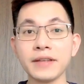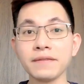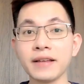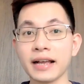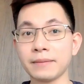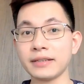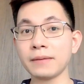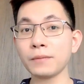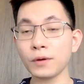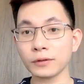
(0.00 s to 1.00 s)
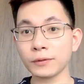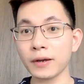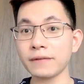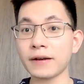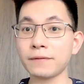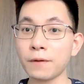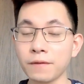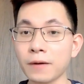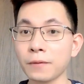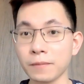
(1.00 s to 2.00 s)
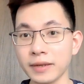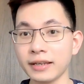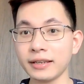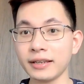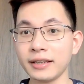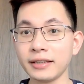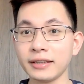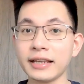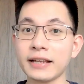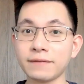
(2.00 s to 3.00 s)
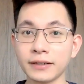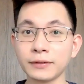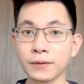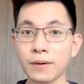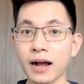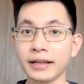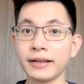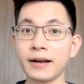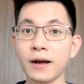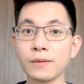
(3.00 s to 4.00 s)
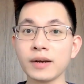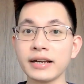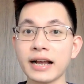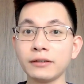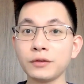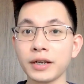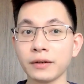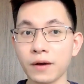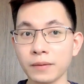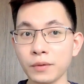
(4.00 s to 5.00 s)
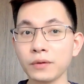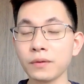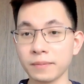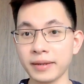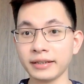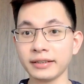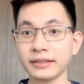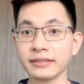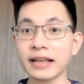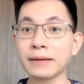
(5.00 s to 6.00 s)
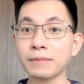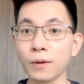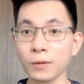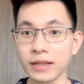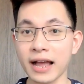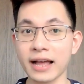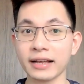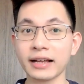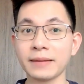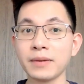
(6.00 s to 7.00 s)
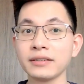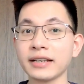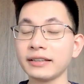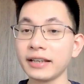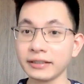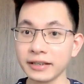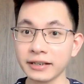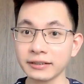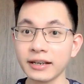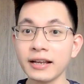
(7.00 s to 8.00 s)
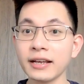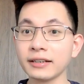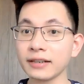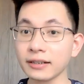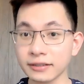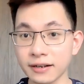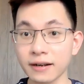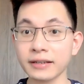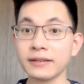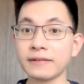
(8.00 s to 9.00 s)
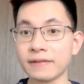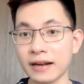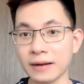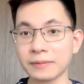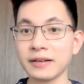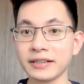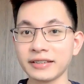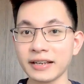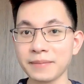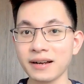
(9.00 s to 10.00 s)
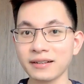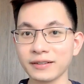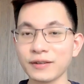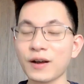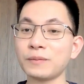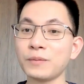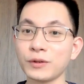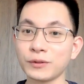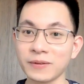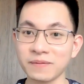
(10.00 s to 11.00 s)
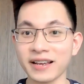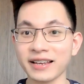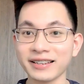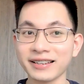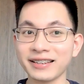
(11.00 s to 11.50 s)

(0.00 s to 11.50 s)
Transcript: viết về cảm giác buông xuôi và vô vọng của mị thì nhà văn Tô Hoài, ông ấy đã chuyển ngòi bút của mình sang mô tả cái bức tranh thiên nhiên, đất trời và lòng người Tây Bắc đón mùa xuân về.